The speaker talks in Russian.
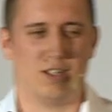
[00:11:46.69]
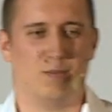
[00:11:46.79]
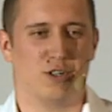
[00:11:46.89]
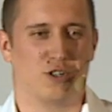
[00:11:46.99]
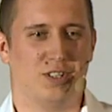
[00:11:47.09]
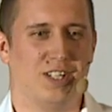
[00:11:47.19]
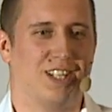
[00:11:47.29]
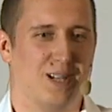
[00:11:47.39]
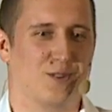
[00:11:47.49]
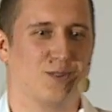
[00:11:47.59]
я люблю
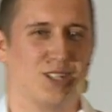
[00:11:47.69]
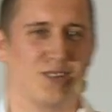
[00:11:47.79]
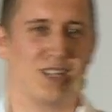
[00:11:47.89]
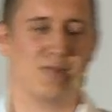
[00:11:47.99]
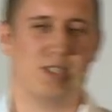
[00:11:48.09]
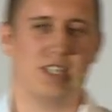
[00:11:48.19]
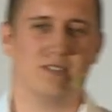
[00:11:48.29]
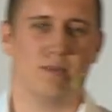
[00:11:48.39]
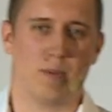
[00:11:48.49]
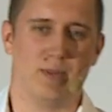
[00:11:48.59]
шутить, я им шуточку
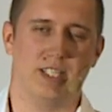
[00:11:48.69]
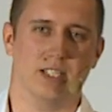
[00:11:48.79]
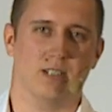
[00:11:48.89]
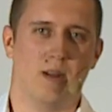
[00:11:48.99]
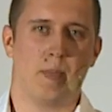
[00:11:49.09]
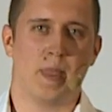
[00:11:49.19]
разместил и победил.